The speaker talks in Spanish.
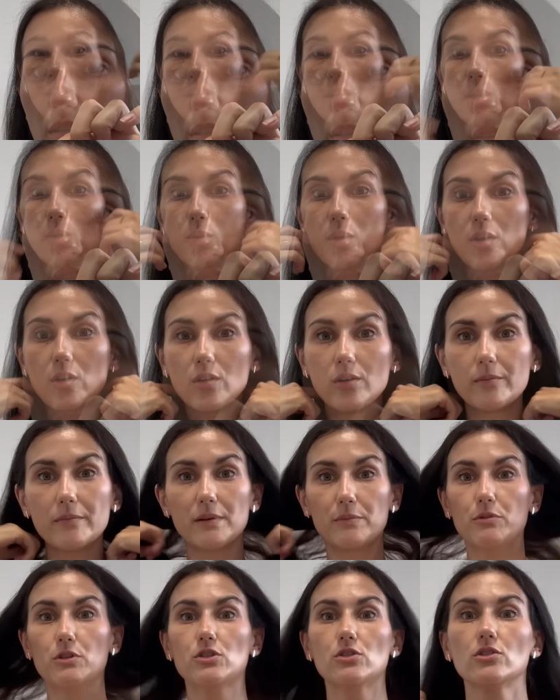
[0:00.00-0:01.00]
Luego me
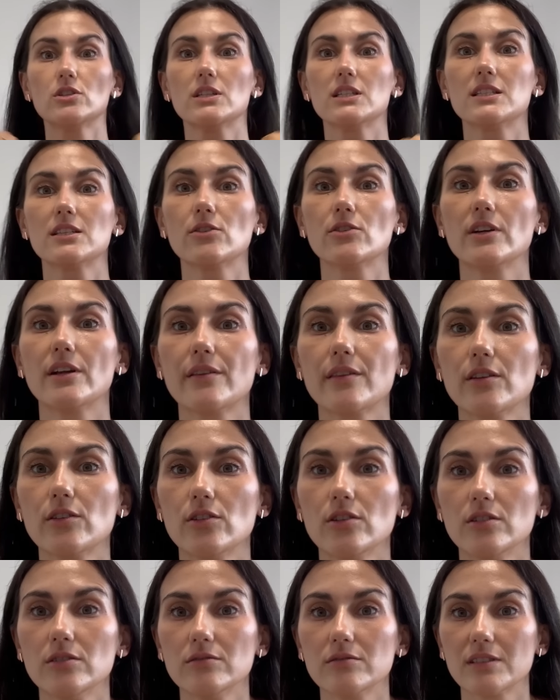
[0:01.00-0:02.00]
he puesto este
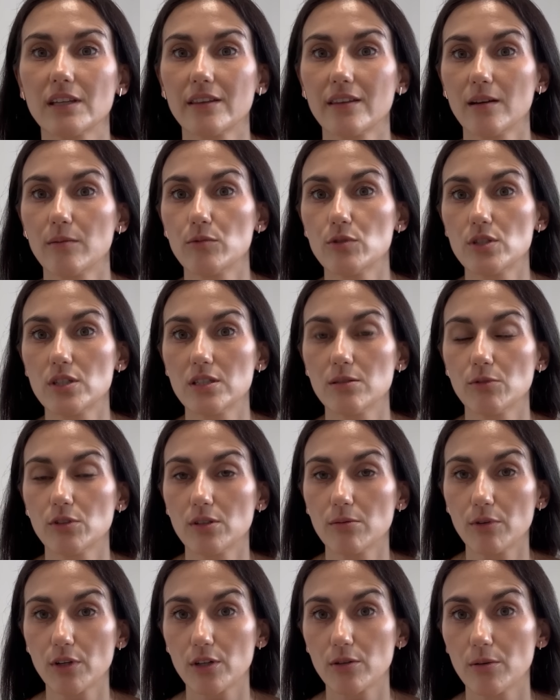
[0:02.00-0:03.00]
collarcito, que hacía muchísimo
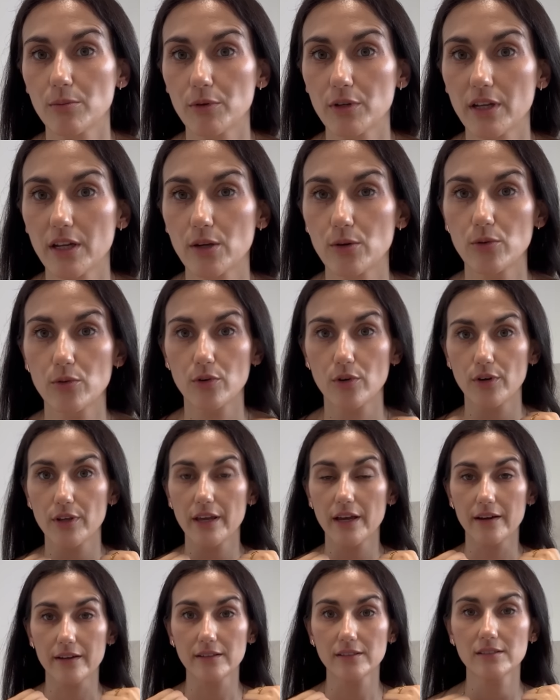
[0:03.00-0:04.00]
tiempo que no me ponía ningún
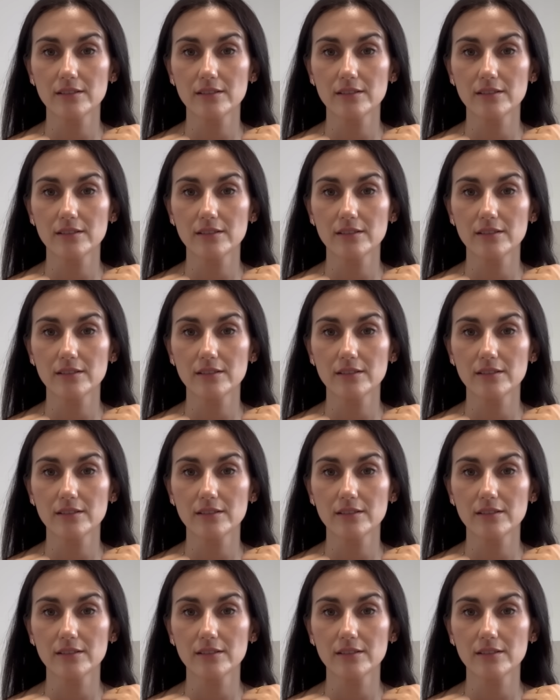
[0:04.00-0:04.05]
collar,